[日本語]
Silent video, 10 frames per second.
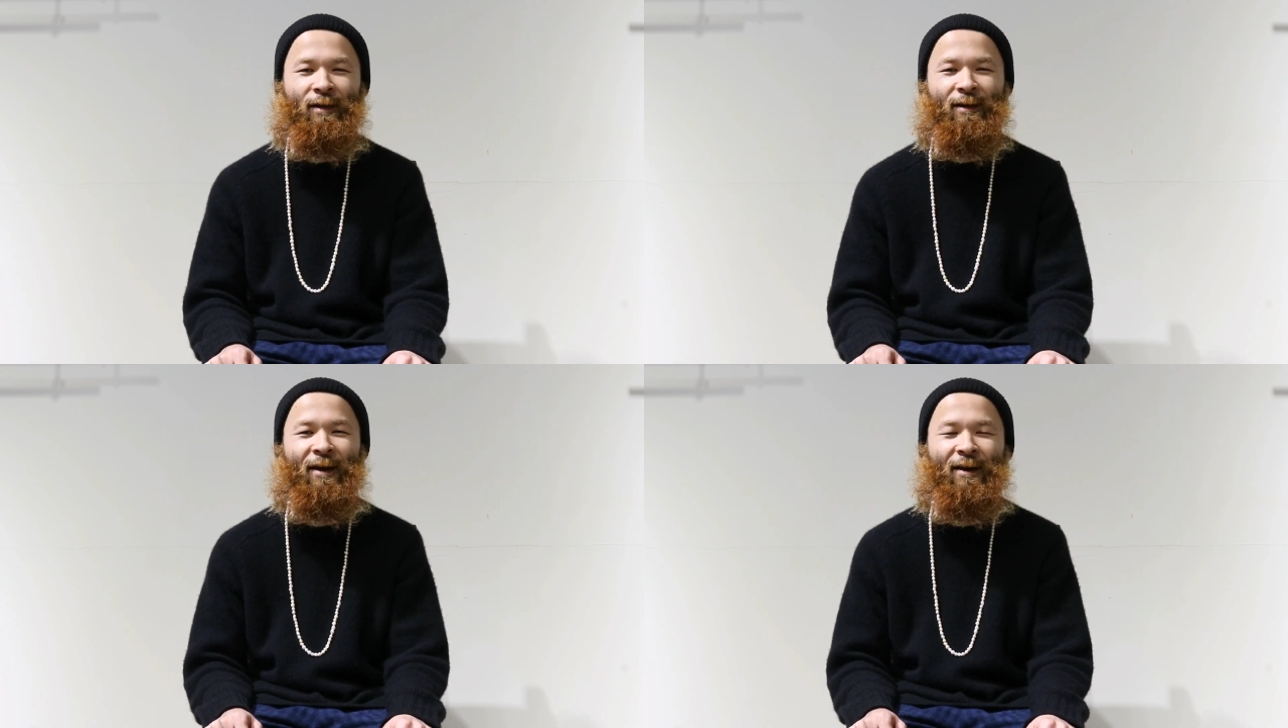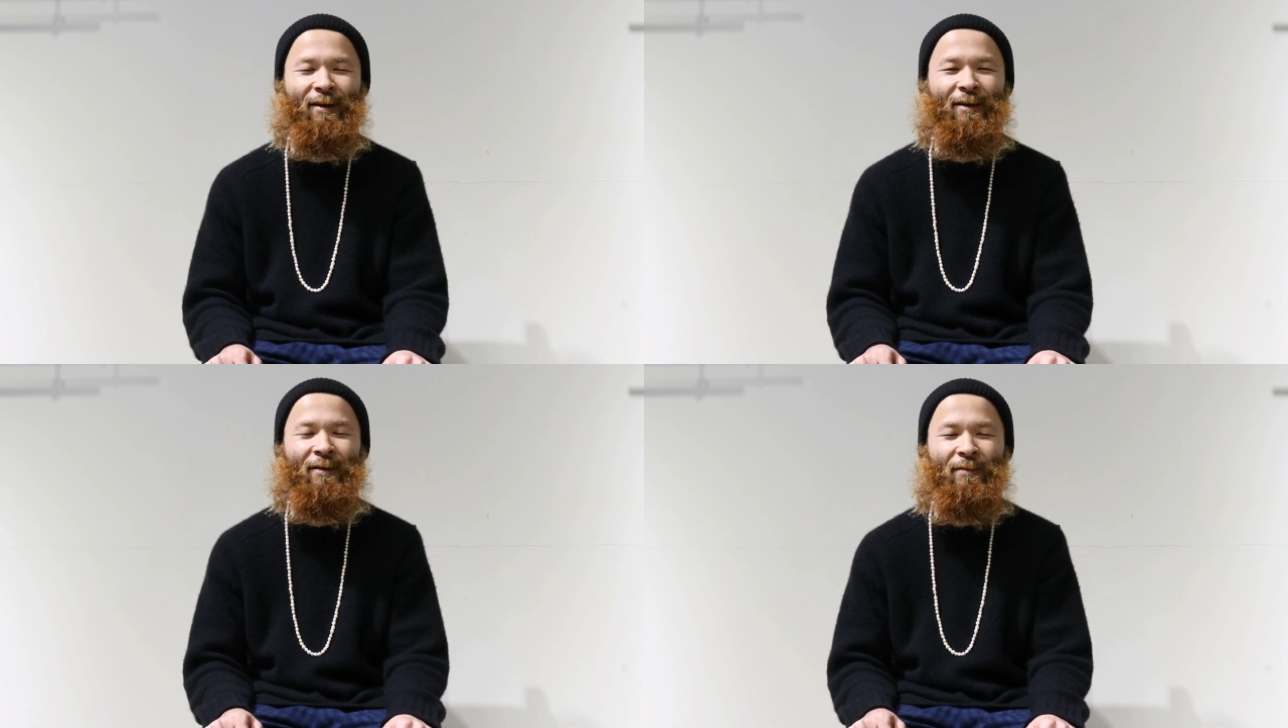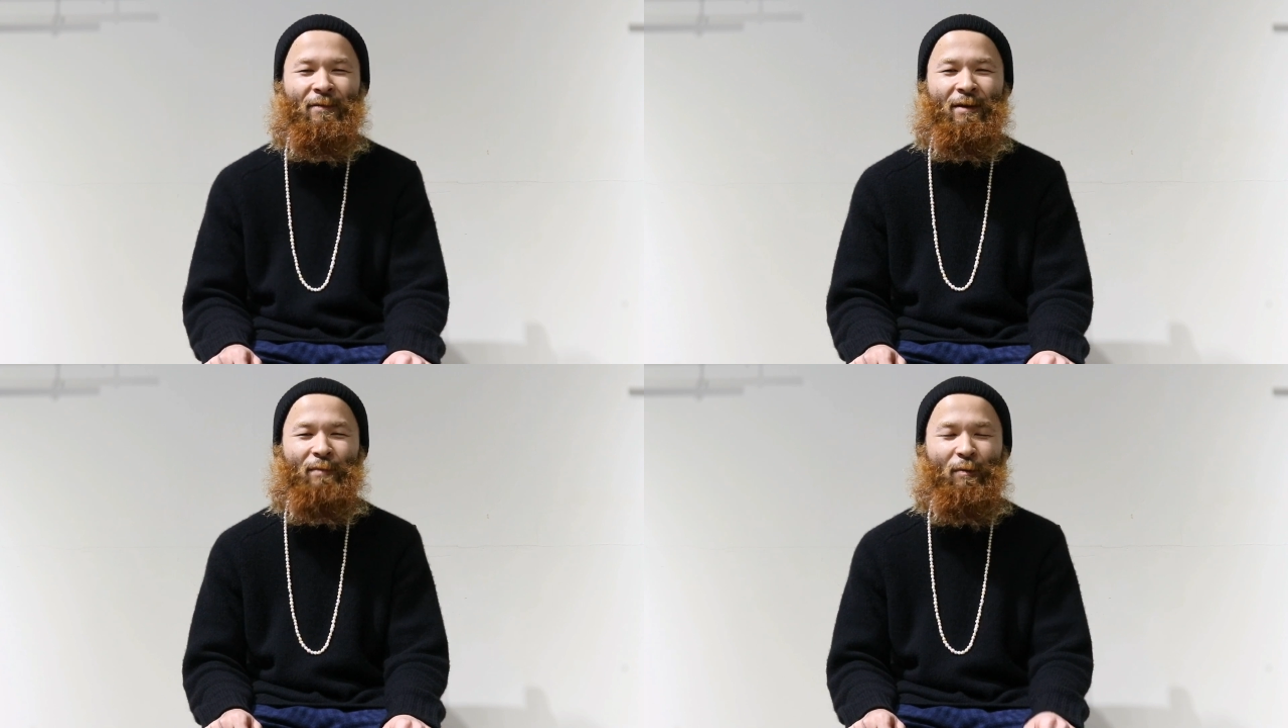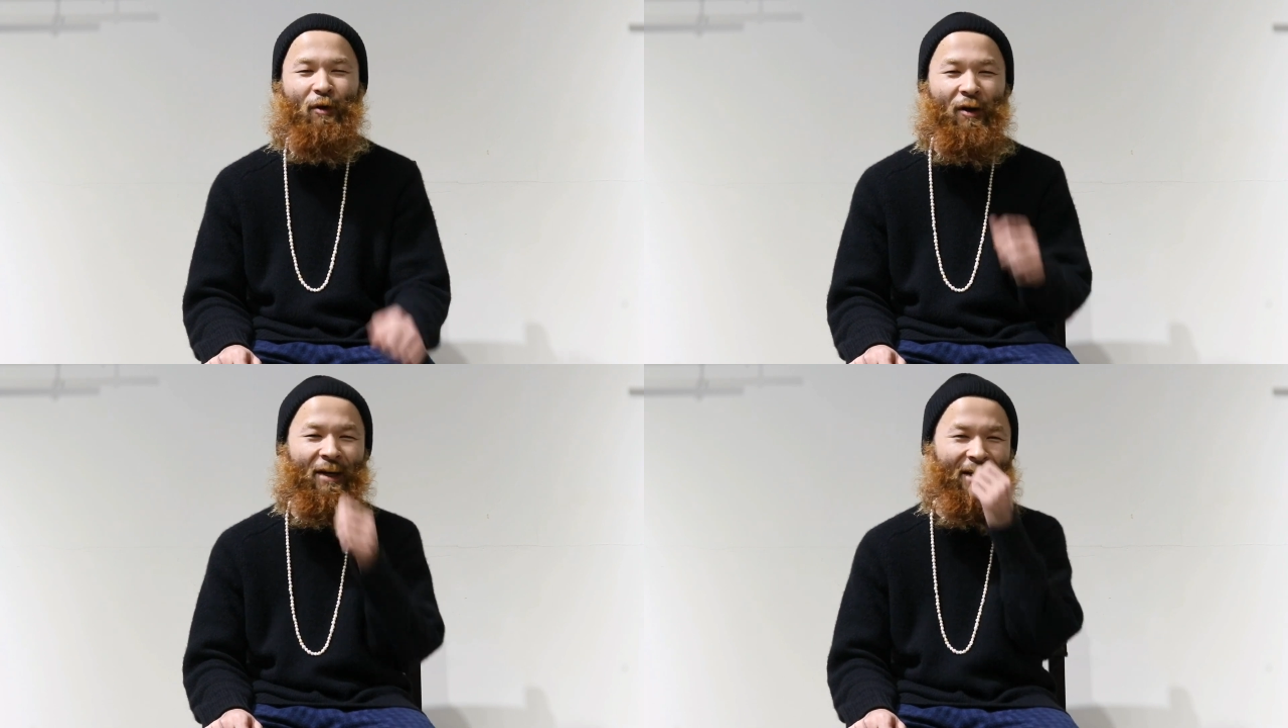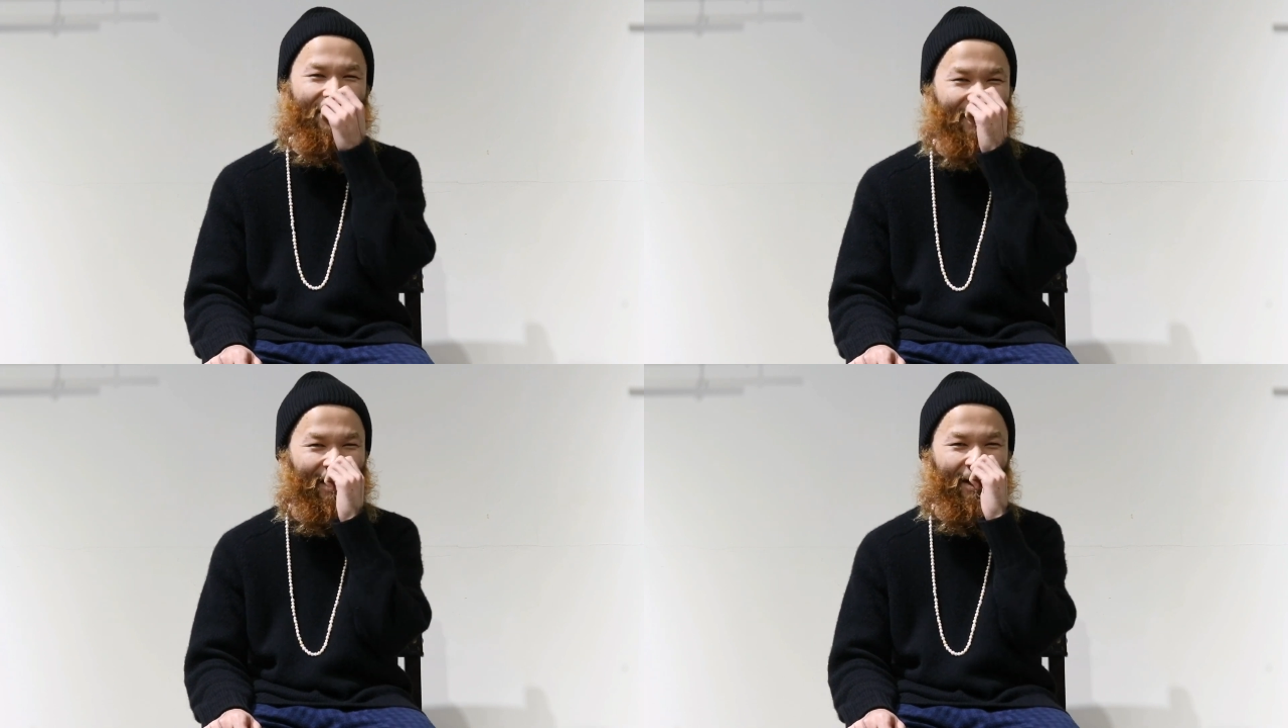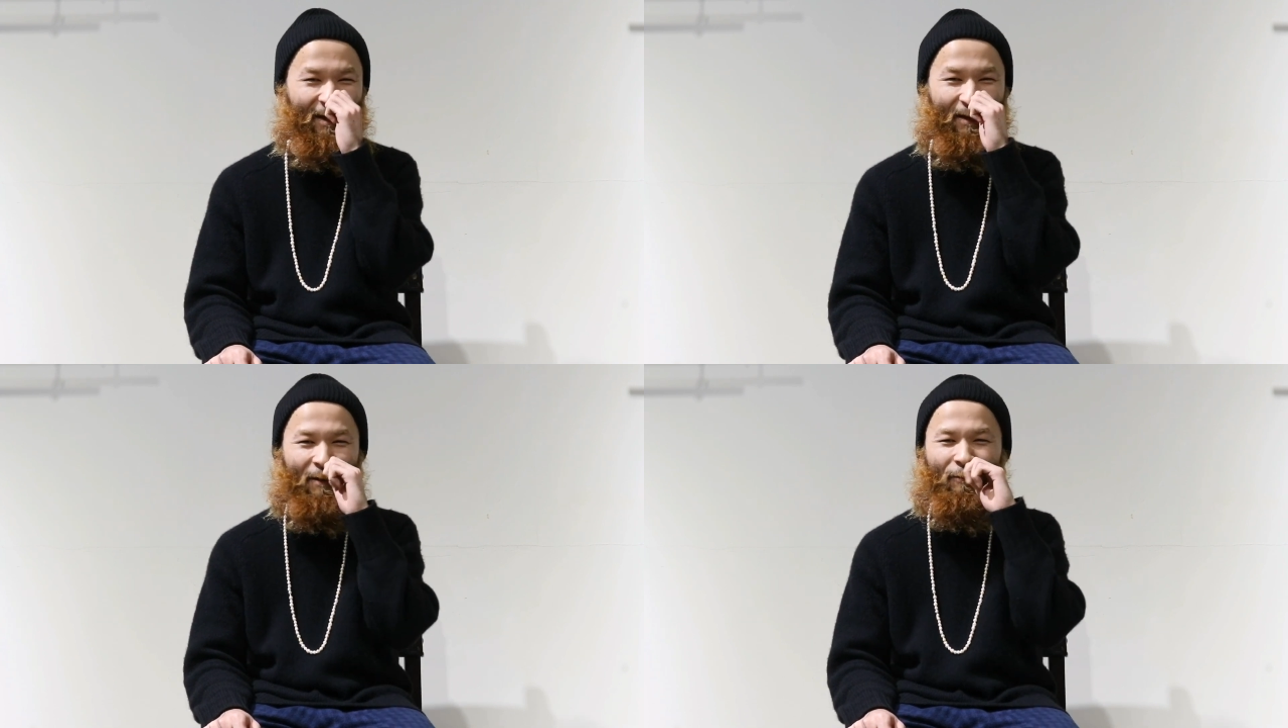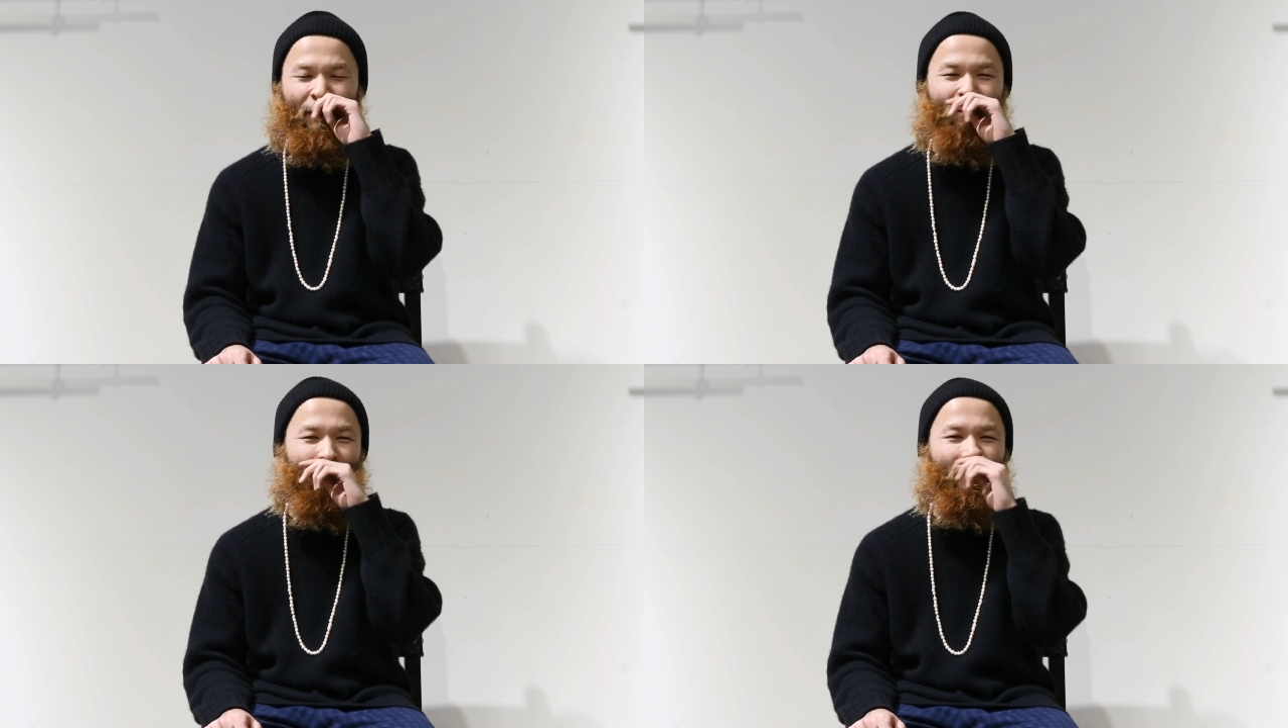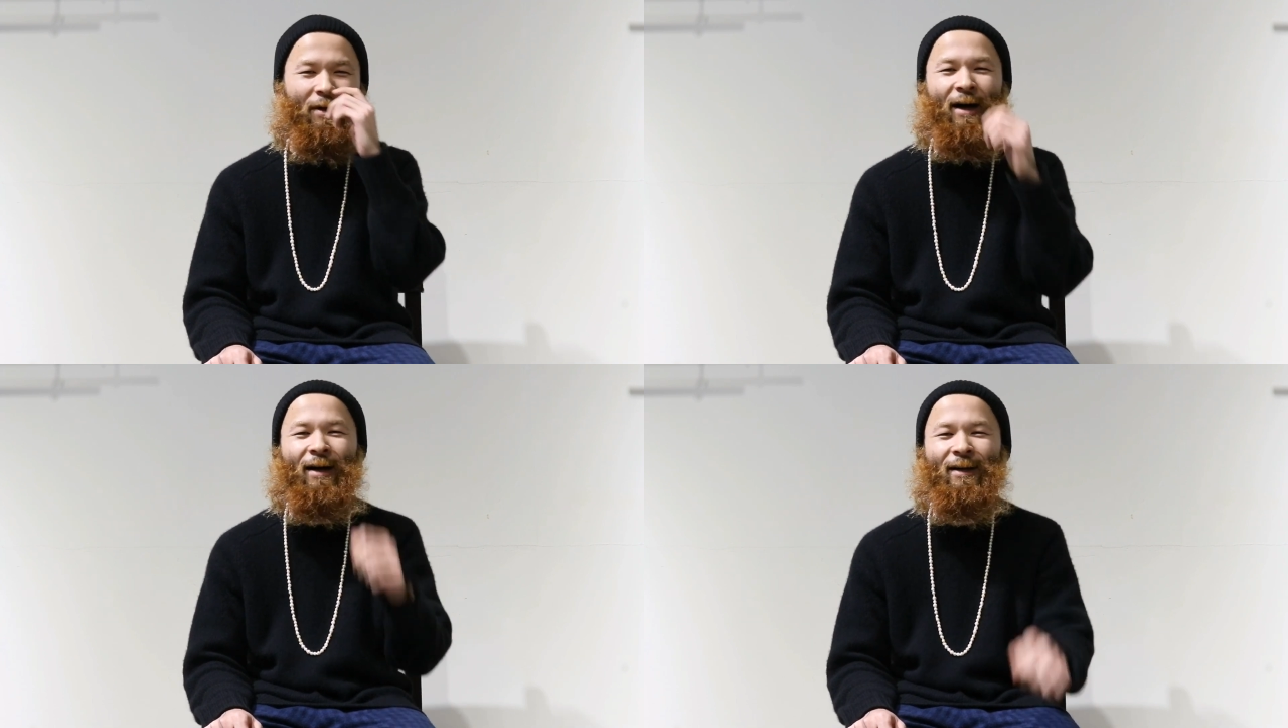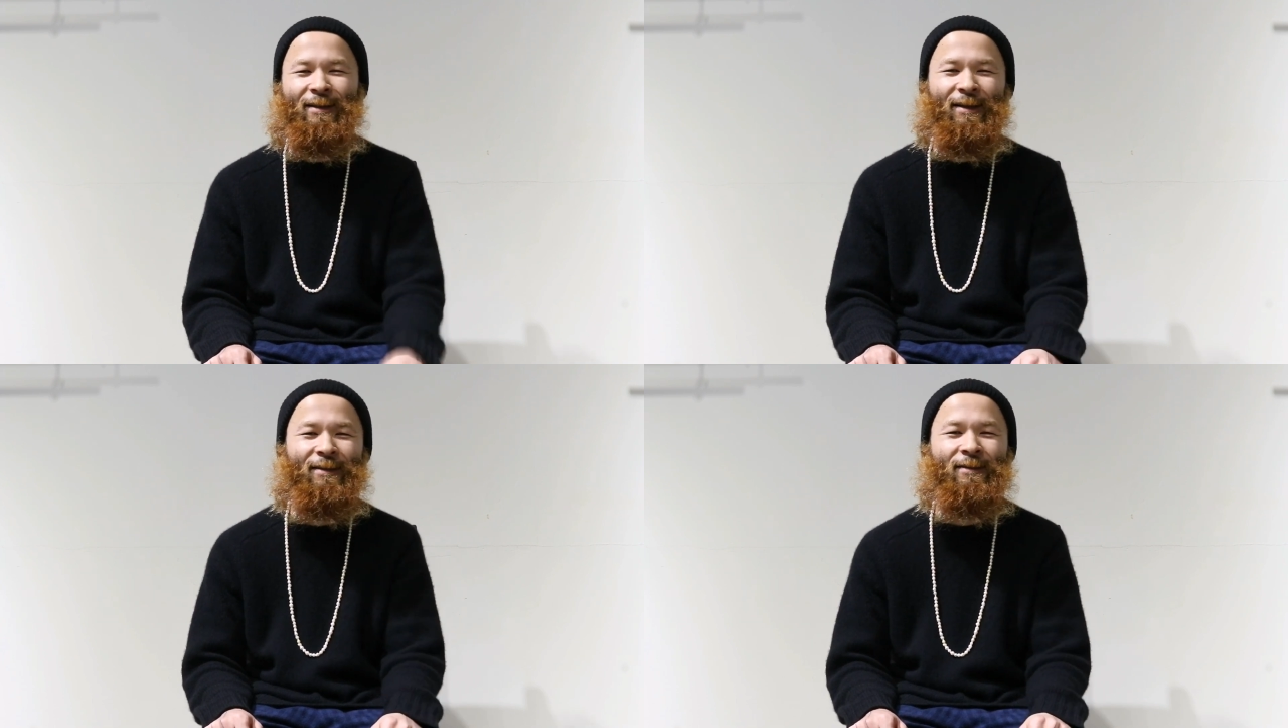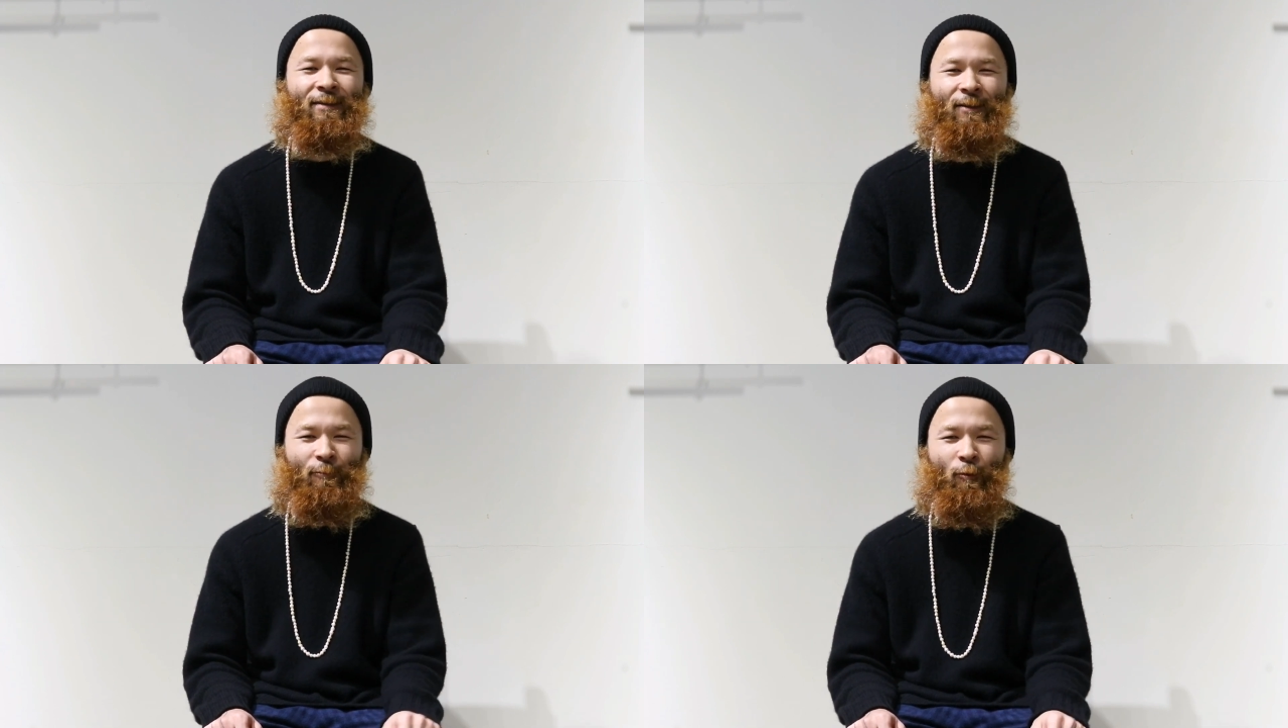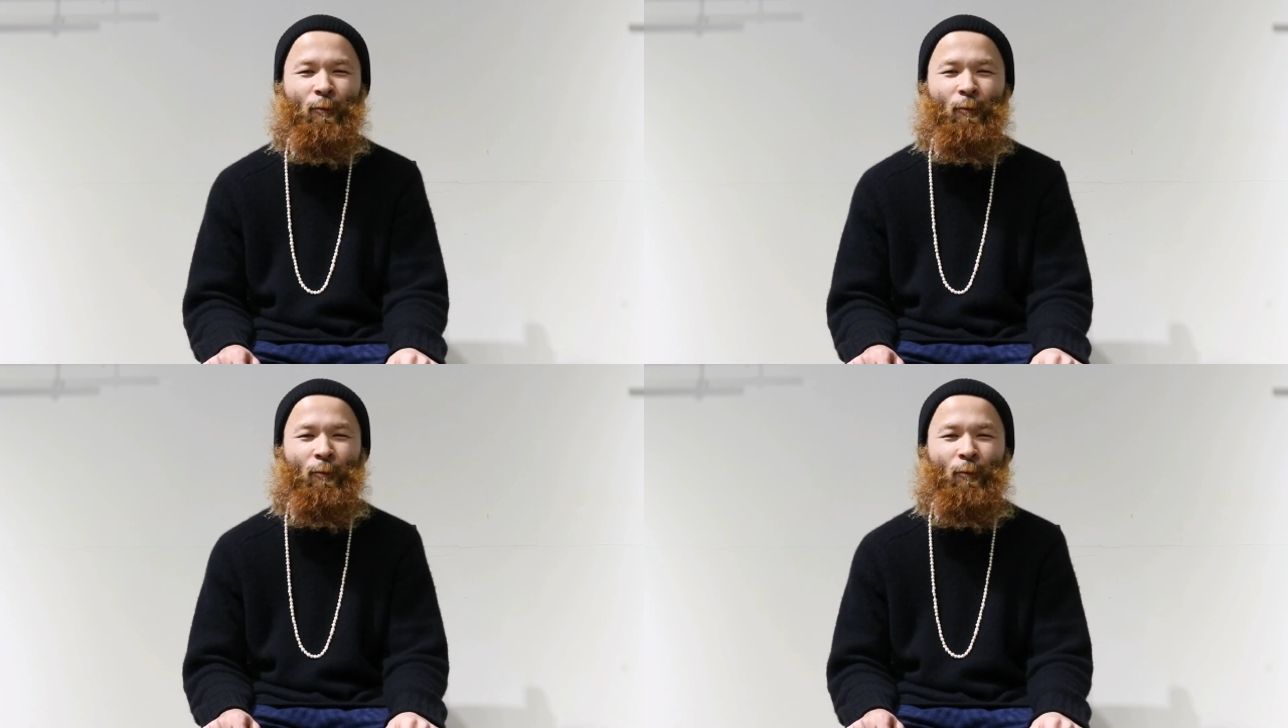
えーまあ、僕に似たわがままな方なんですけど